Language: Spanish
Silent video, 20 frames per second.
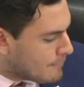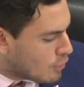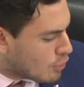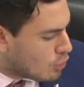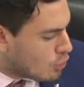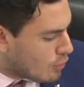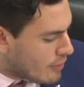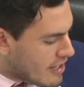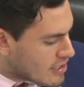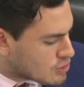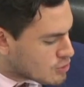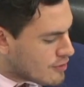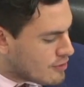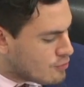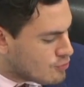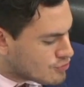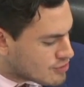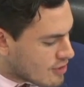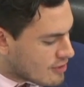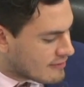por los hechos
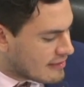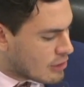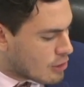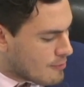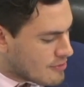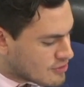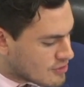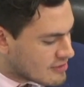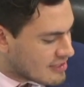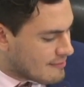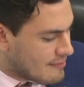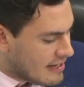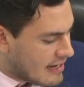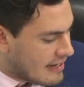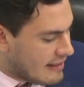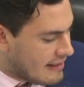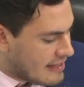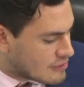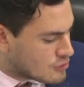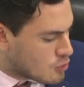denunciados ante la Comisión
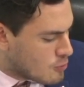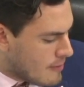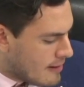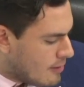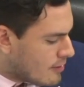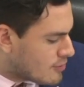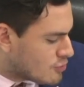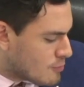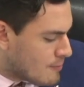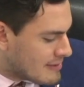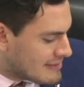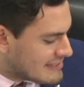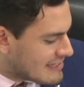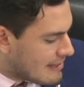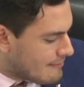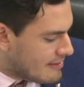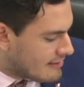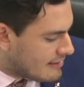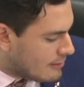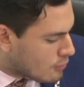Interamericana de Derechos Humanos, que son
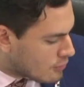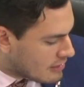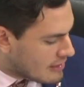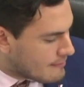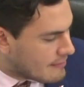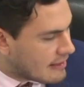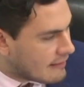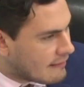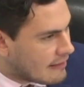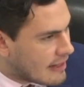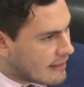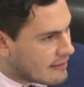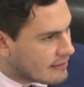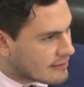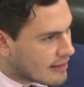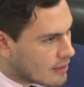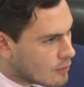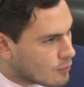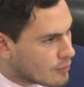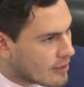básicamente los crímenes de la
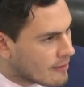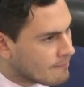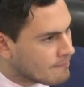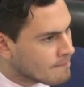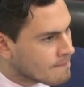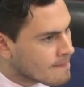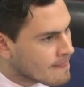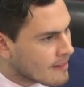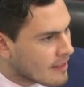dictadura,